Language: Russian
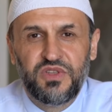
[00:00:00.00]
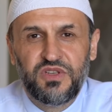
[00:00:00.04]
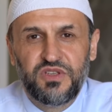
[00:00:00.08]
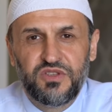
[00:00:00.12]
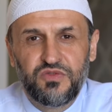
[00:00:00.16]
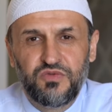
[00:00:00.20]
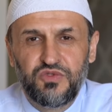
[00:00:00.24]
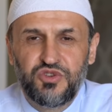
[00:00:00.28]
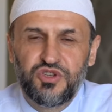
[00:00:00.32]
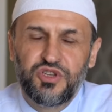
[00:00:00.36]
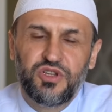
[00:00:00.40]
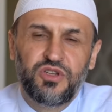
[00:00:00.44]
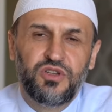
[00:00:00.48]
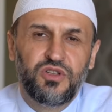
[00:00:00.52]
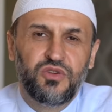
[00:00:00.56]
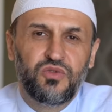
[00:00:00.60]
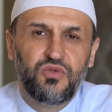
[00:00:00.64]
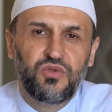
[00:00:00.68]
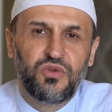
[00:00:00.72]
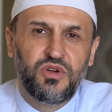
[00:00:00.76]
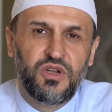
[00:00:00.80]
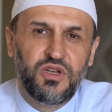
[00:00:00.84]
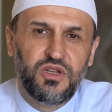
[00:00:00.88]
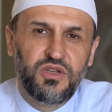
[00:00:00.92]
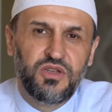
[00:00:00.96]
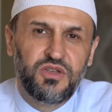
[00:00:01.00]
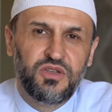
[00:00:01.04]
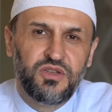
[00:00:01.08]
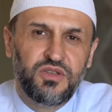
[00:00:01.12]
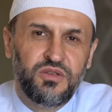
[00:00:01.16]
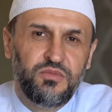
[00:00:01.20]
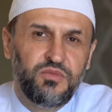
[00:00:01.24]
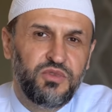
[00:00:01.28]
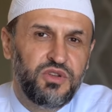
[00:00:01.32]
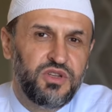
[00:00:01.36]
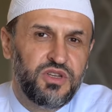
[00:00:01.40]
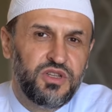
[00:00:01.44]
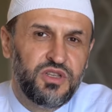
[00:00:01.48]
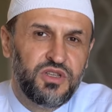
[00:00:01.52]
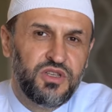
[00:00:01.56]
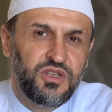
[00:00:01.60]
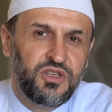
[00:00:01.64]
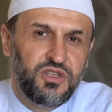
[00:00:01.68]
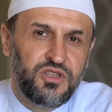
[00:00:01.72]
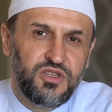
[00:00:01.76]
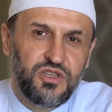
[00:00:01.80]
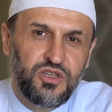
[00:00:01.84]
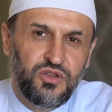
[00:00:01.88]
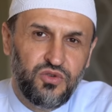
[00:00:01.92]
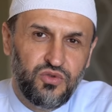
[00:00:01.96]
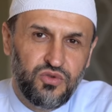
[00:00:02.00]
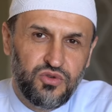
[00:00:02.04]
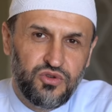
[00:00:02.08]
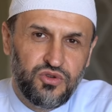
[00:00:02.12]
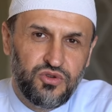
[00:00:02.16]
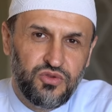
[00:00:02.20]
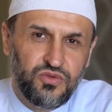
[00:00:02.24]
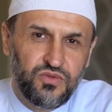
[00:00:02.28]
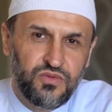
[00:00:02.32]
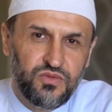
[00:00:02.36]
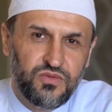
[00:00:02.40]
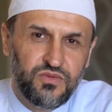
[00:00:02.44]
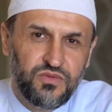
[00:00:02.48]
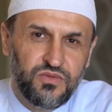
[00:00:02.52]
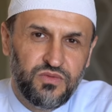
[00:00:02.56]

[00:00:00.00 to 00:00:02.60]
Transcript: священный Коран именно этой ночью.